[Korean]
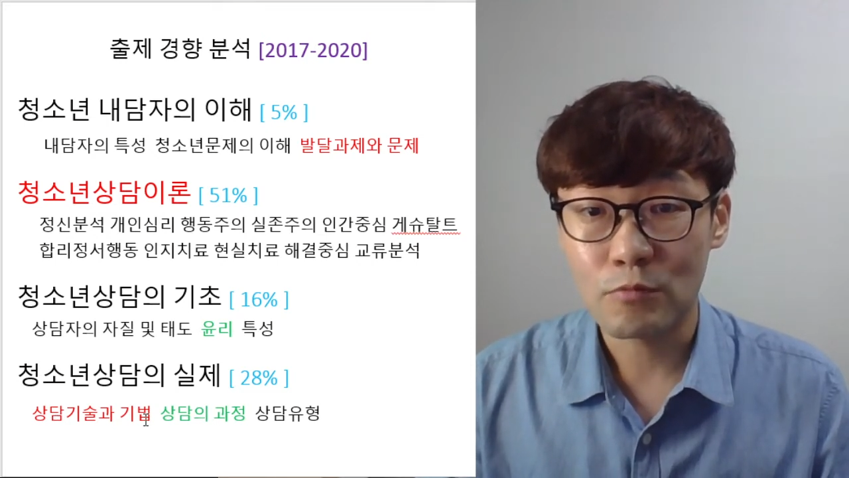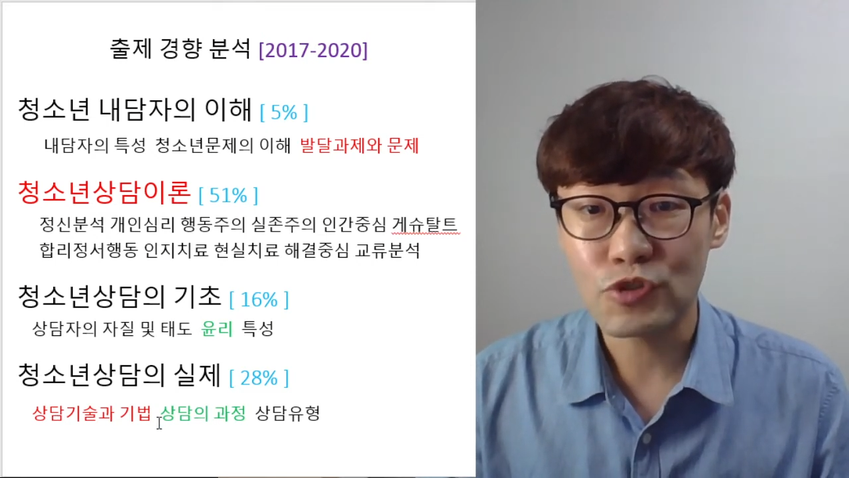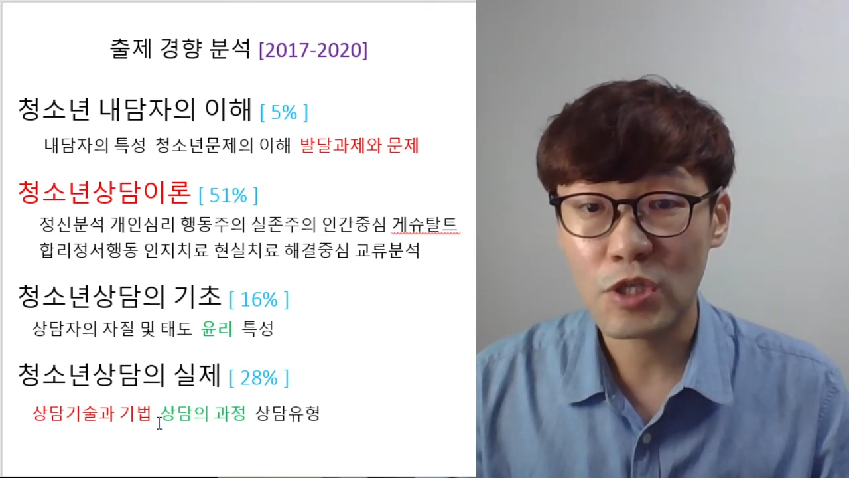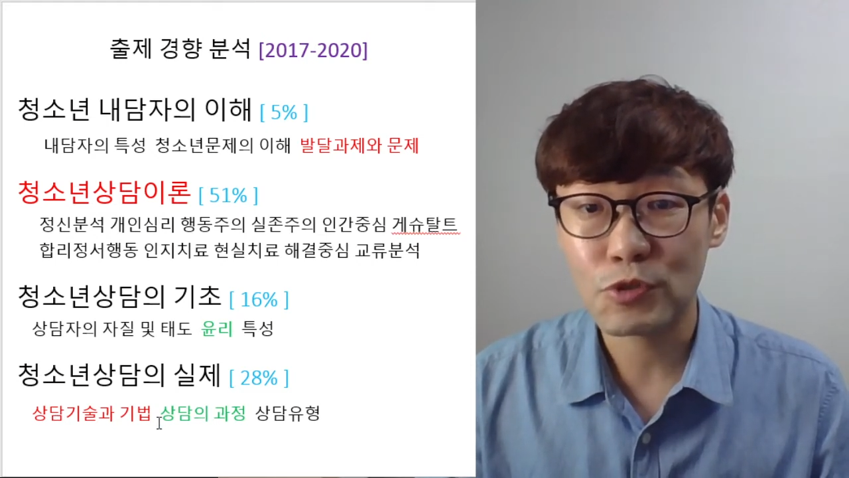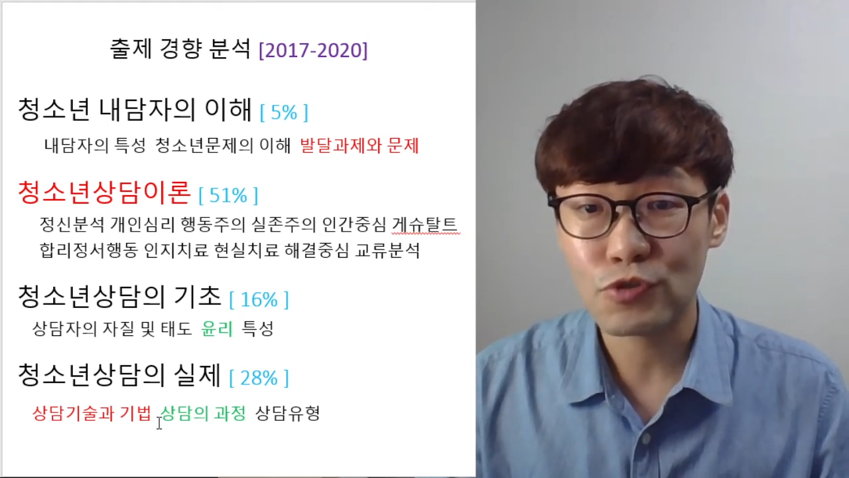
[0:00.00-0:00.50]

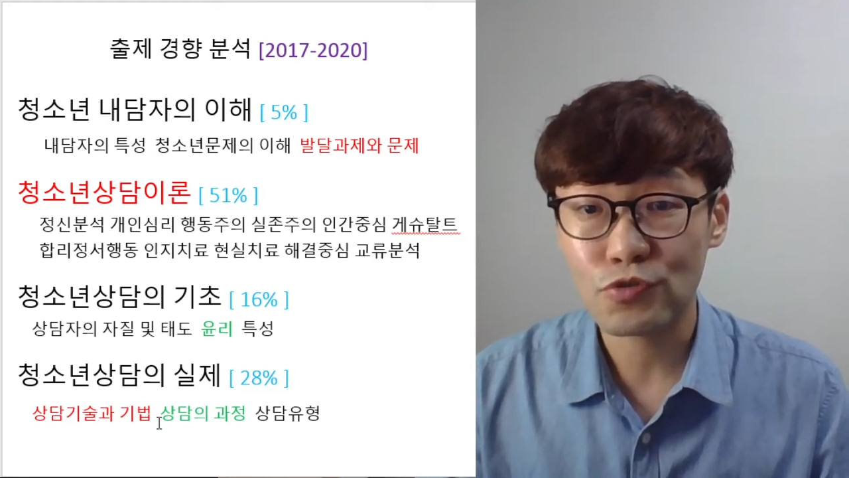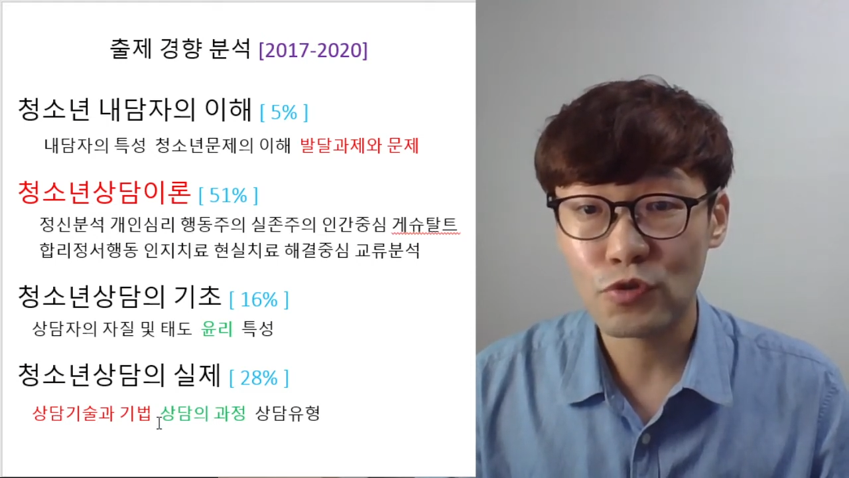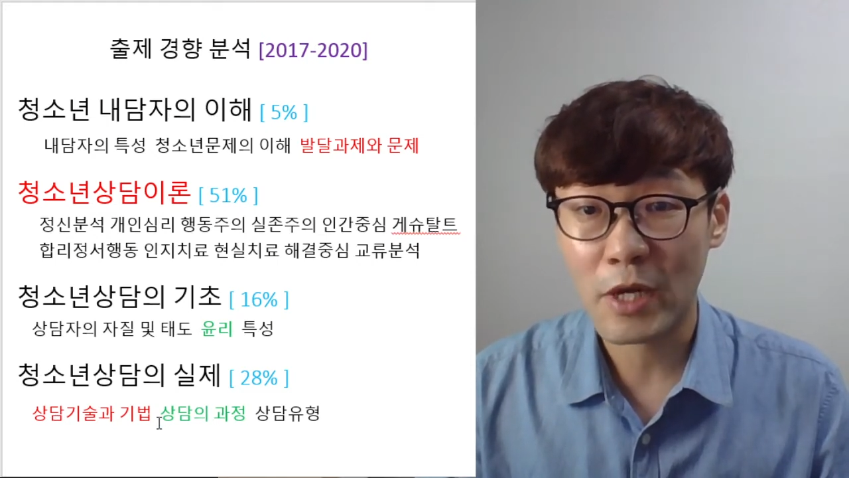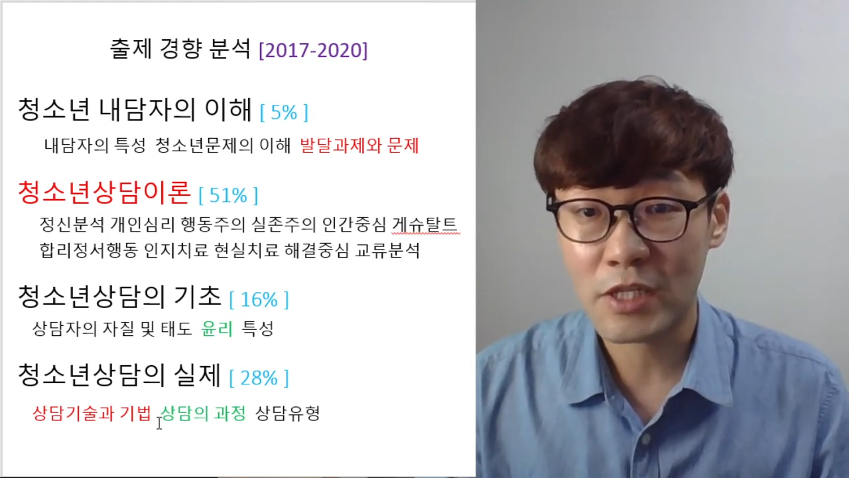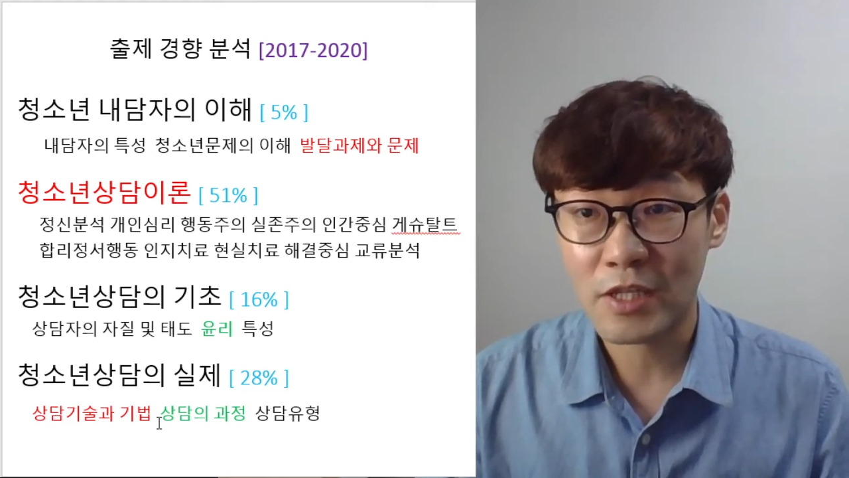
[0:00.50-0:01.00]
문제
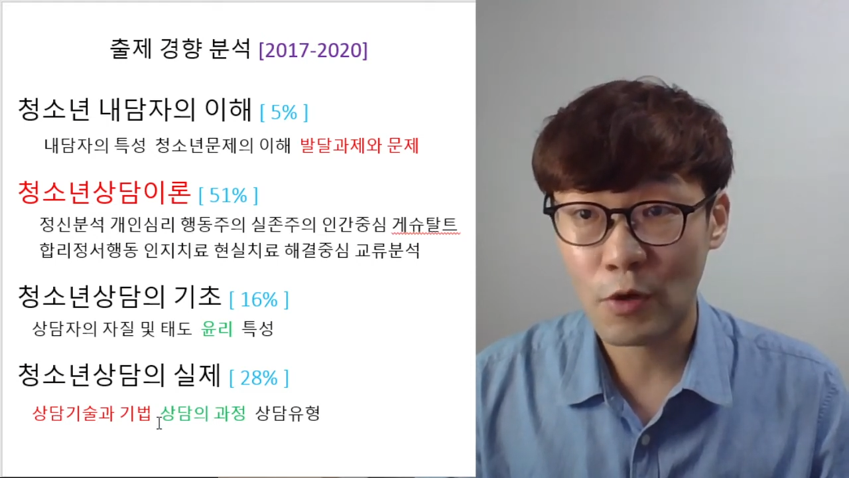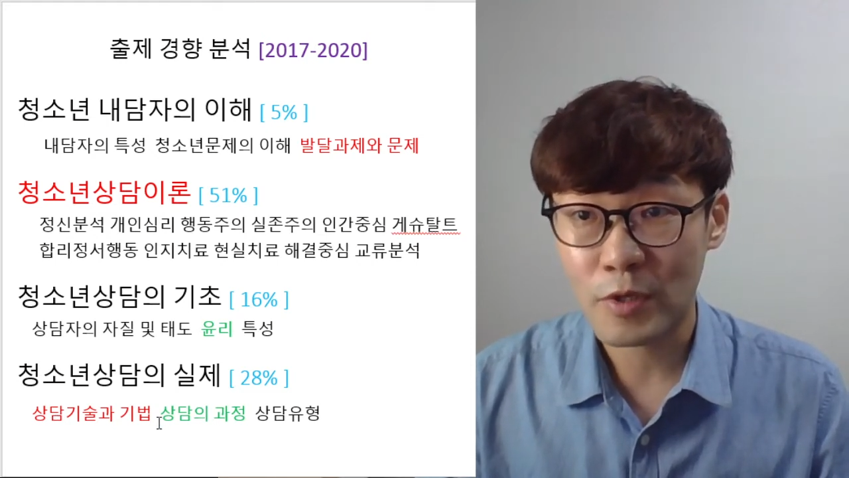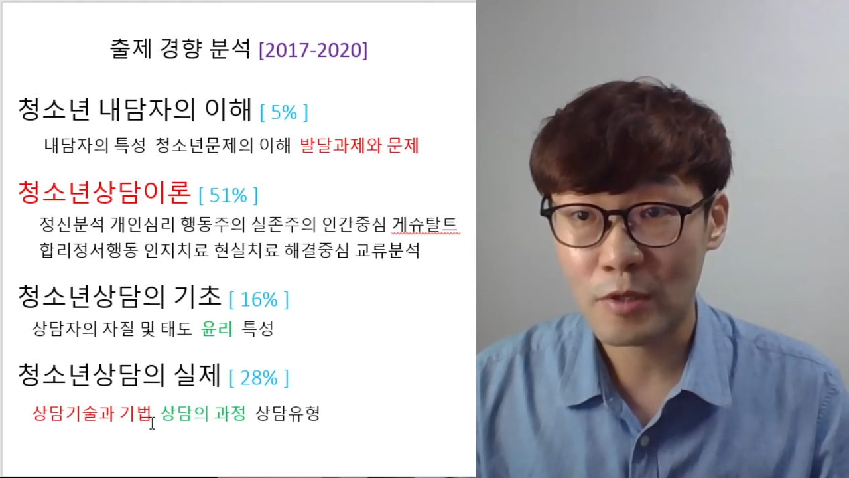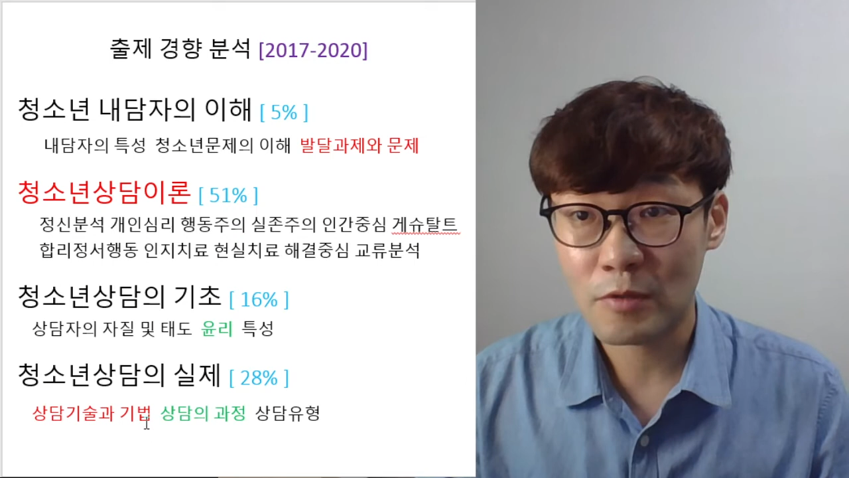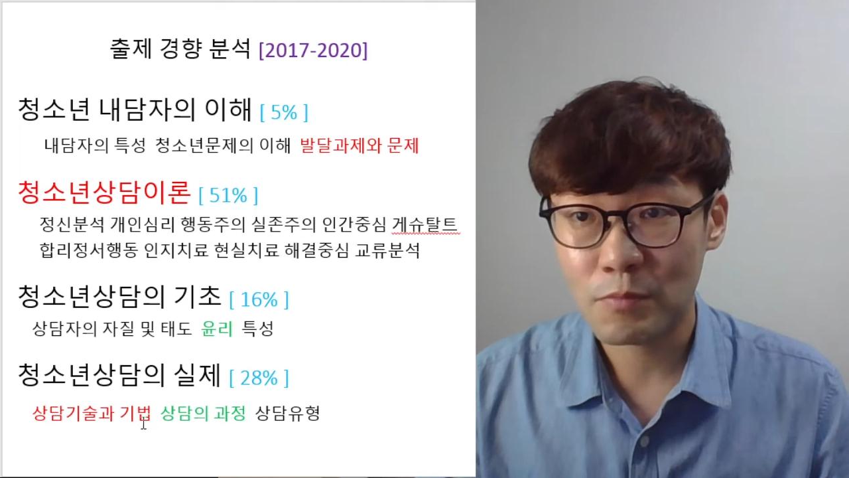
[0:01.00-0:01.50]
비중도 많이 나오긴